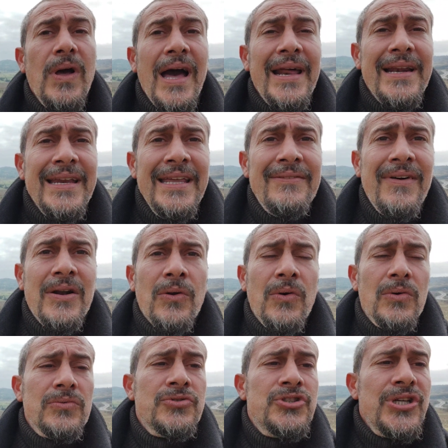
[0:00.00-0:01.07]

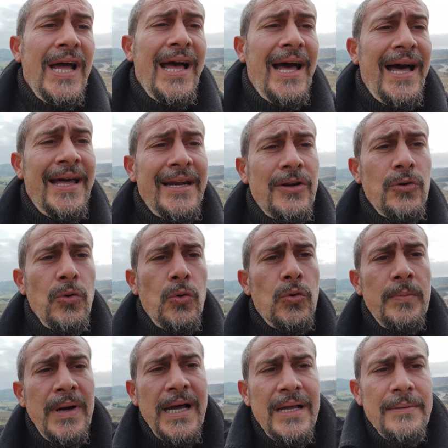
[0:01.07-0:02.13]
Arrivano già a
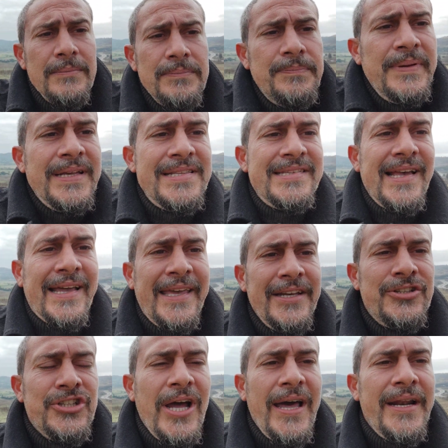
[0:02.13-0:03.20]
Roma per
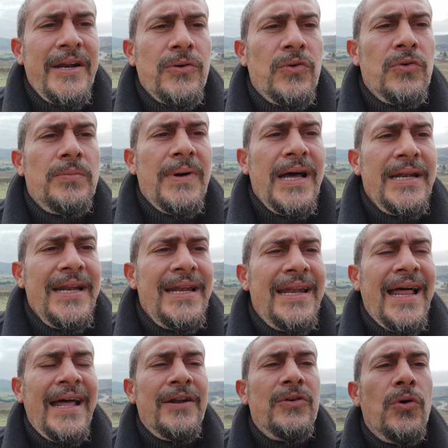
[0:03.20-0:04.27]
saccheggiare Roma
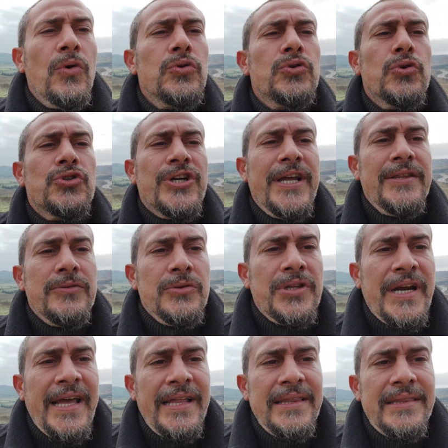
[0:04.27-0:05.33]
nell'anno
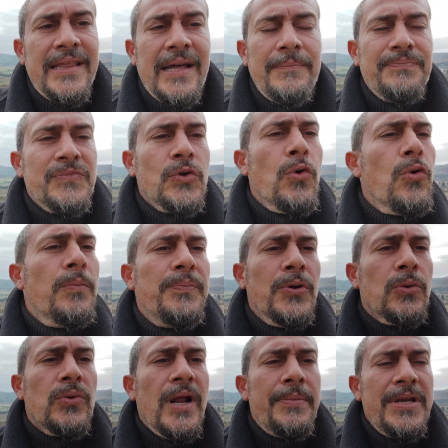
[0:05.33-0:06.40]
830,
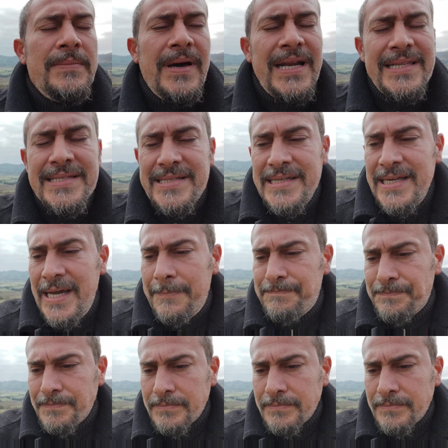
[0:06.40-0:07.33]
compiono una prima razzia